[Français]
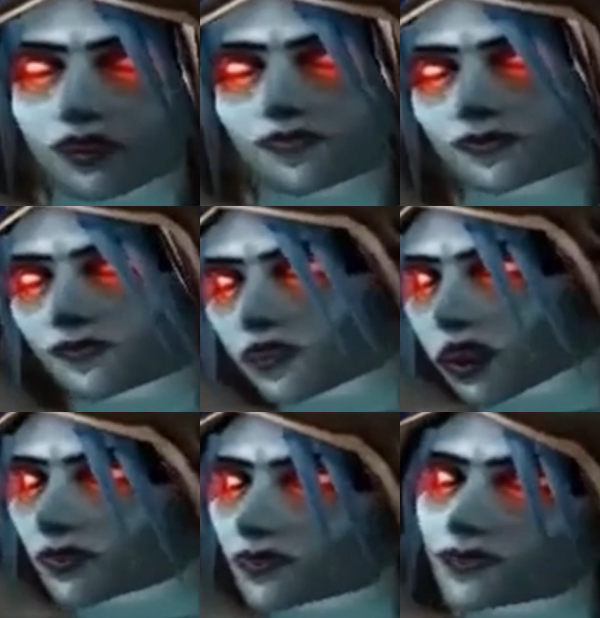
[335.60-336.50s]
Je vous
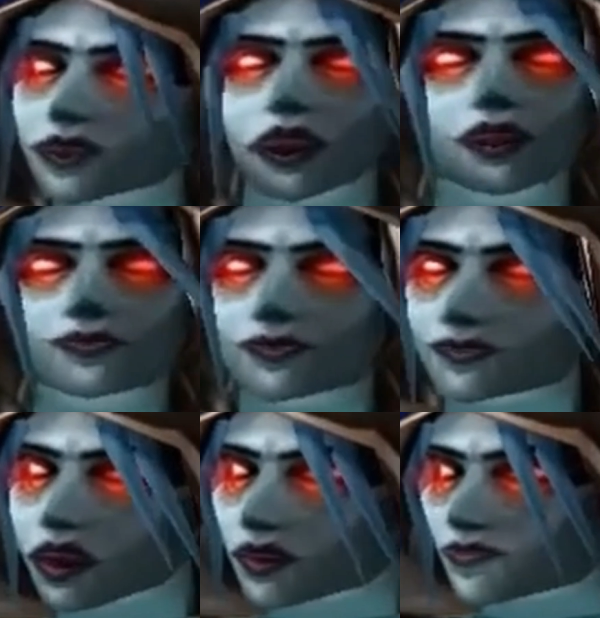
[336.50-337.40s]
écoute.
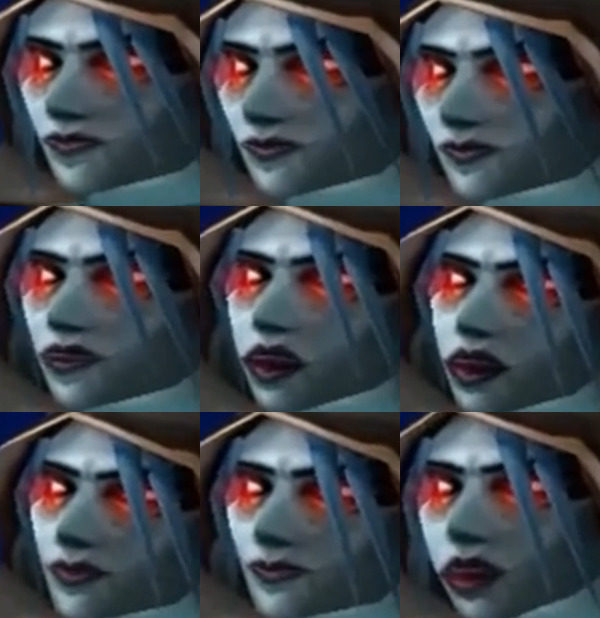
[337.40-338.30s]
Très bien,
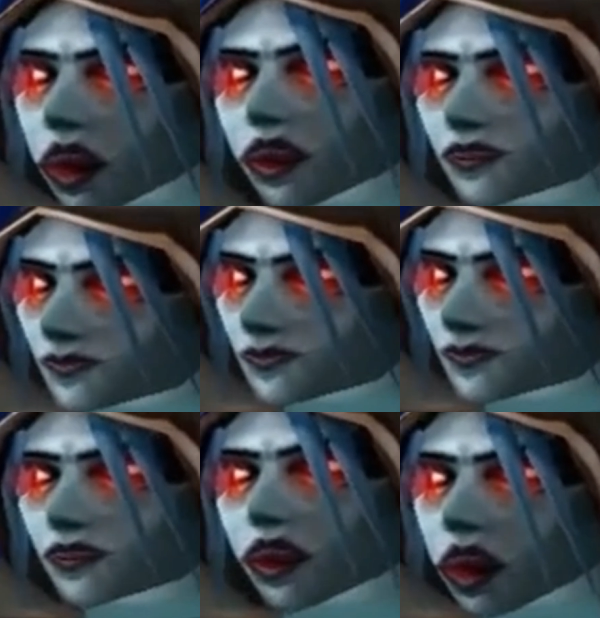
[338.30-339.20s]
Varimatras.
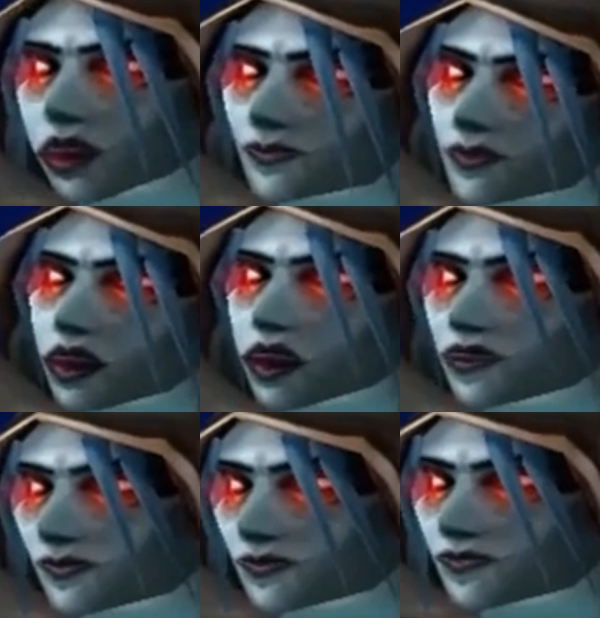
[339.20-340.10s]
Je vais vous
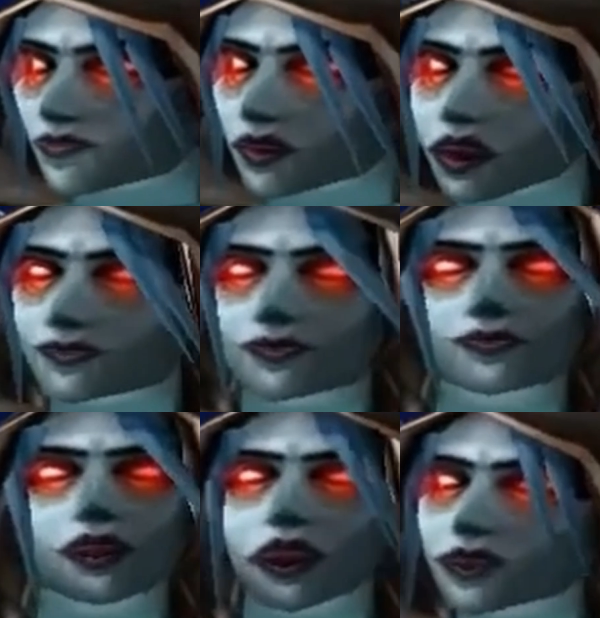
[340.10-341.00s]
laisser me prouver
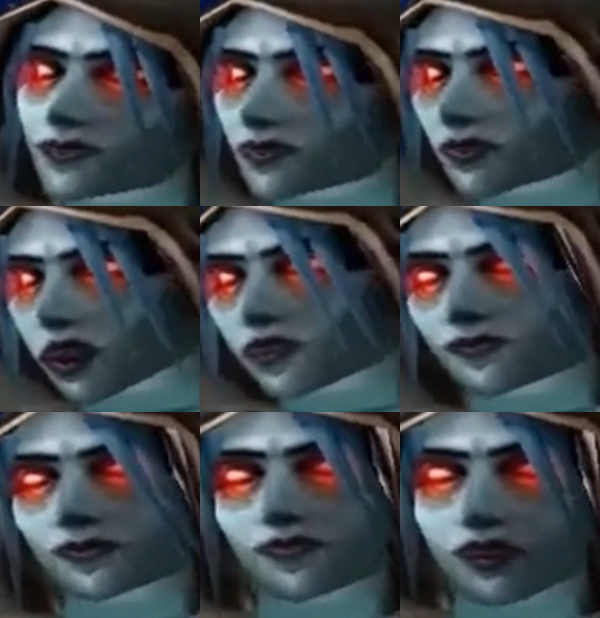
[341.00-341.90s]
votre loyauté.
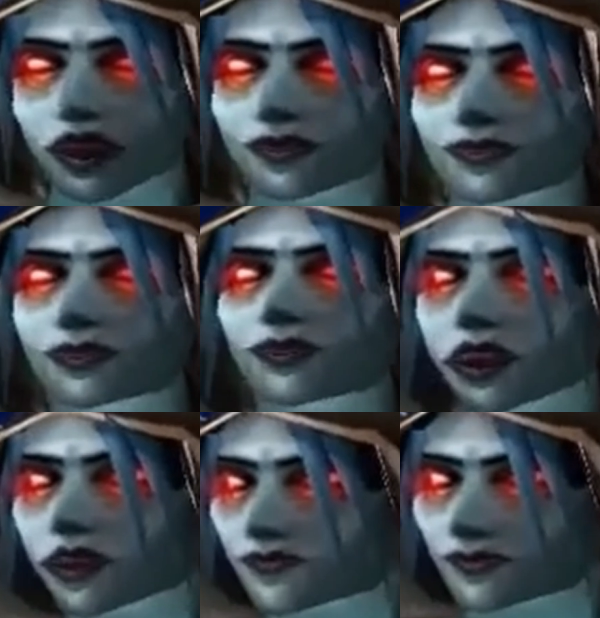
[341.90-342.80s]
Mais
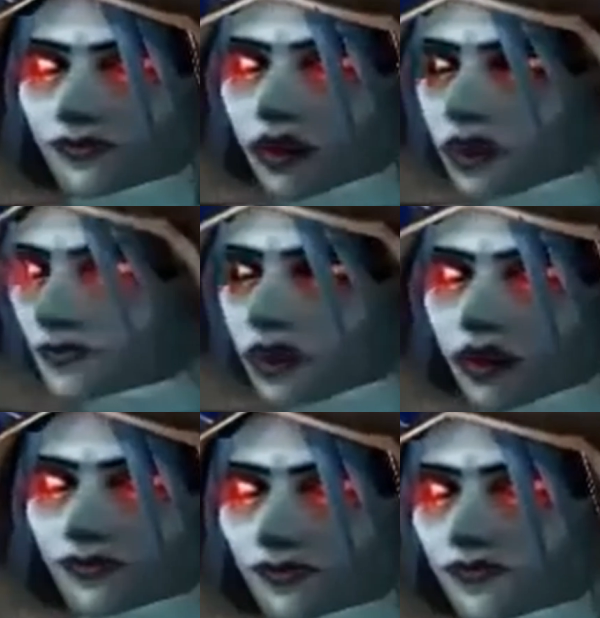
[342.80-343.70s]
attention, je
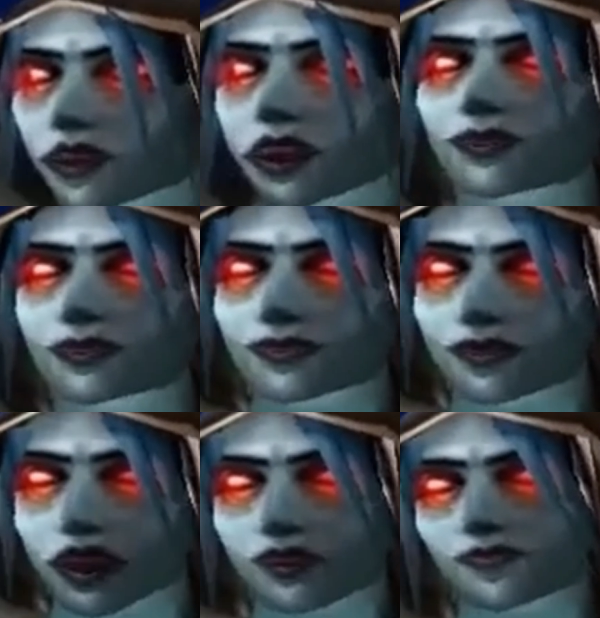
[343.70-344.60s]
vous garde à l'œil.
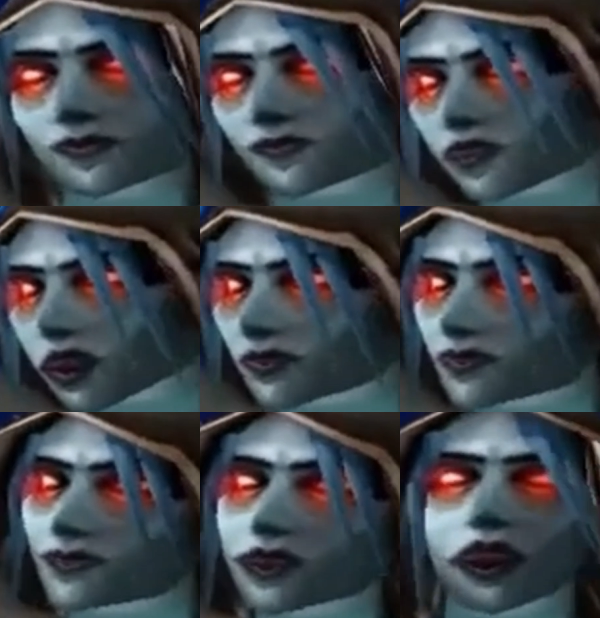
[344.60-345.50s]

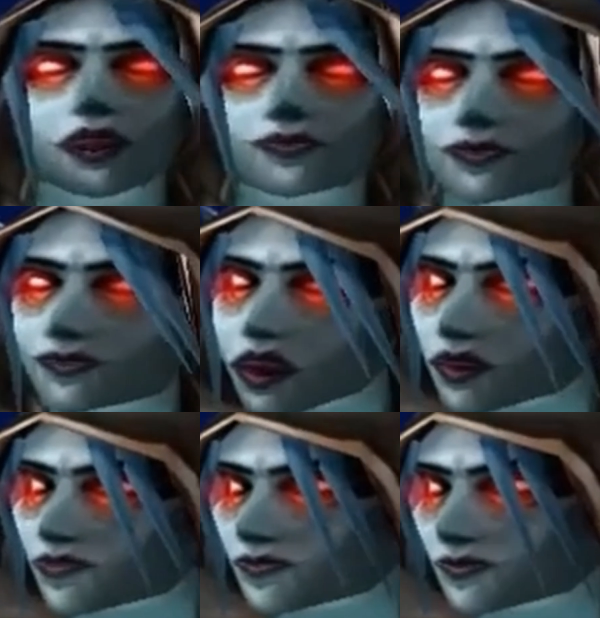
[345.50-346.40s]
Ces bandits me
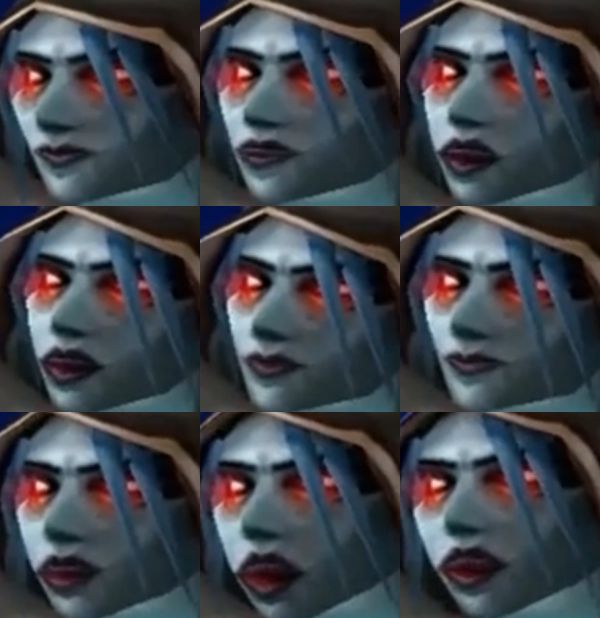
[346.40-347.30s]
seront utiles.
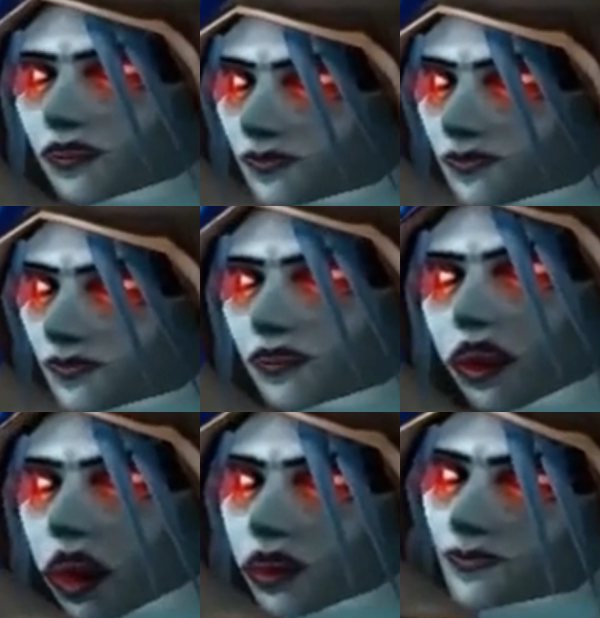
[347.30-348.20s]
Trouvons
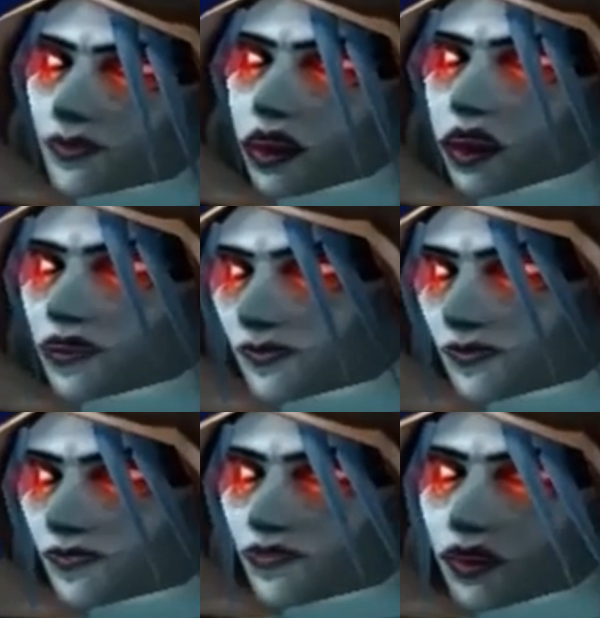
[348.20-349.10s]
leur chef
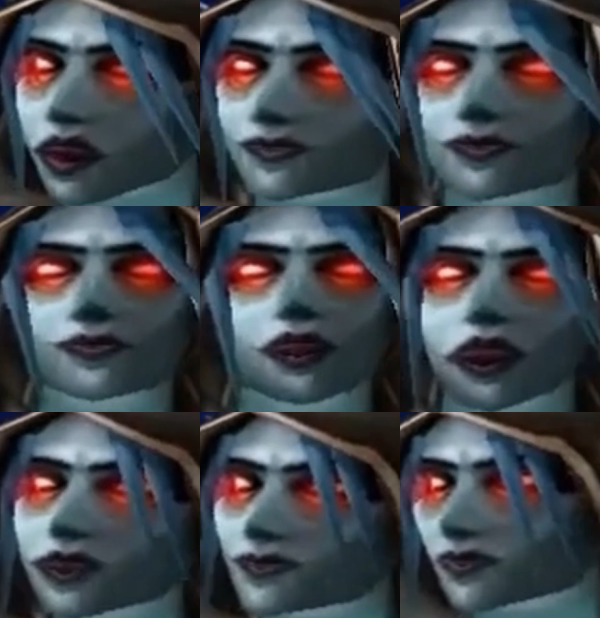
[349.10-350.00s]
et emparons-nous de
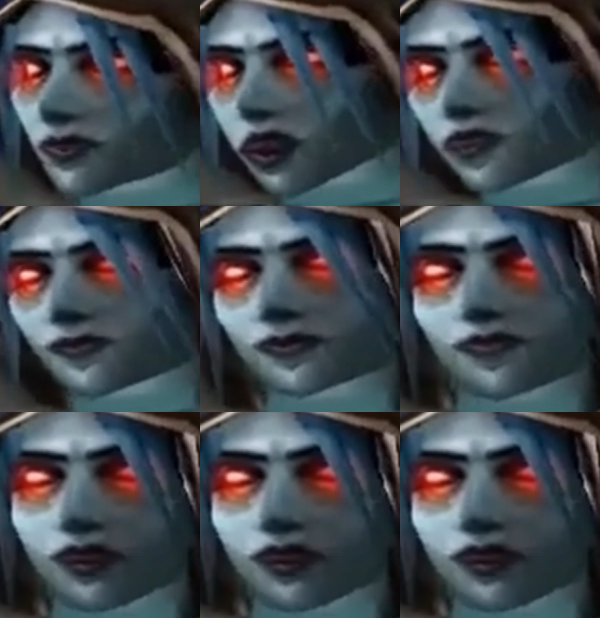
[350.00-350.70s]
son esprit.